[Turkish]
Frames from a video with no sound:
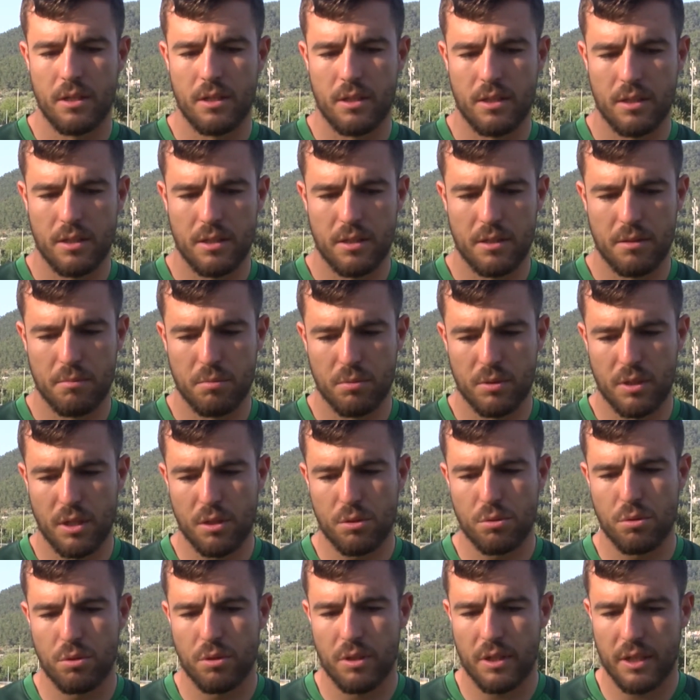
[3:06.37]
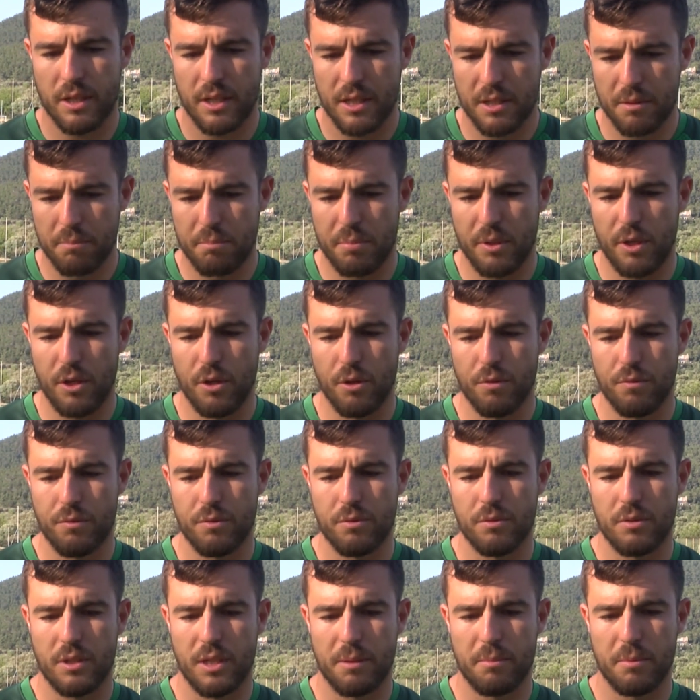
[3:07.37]
Ee, bundan sonraki adım playoff.
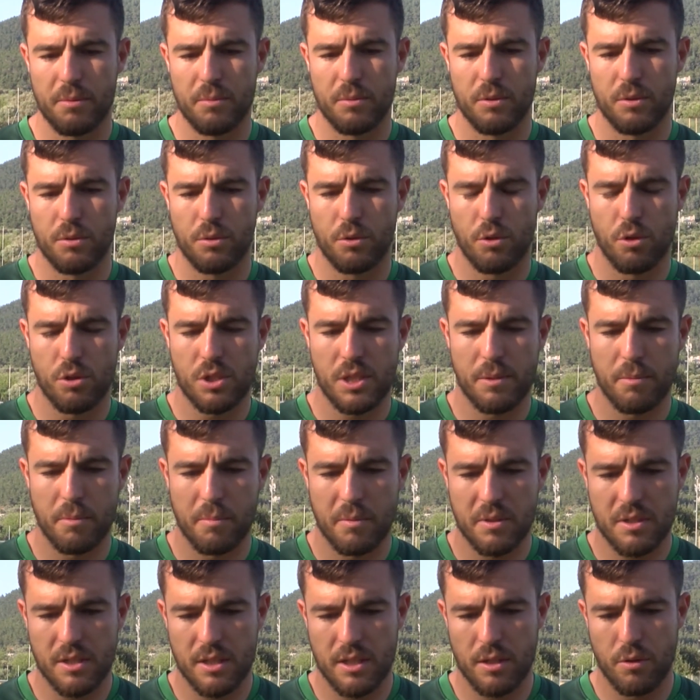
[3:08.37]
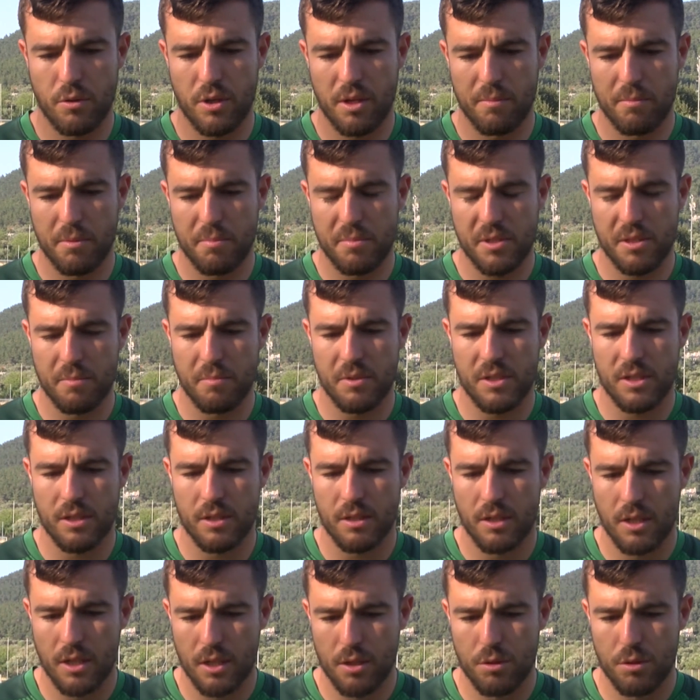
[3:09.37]
Tabii bu Göztepe maçı da önemli bizim için.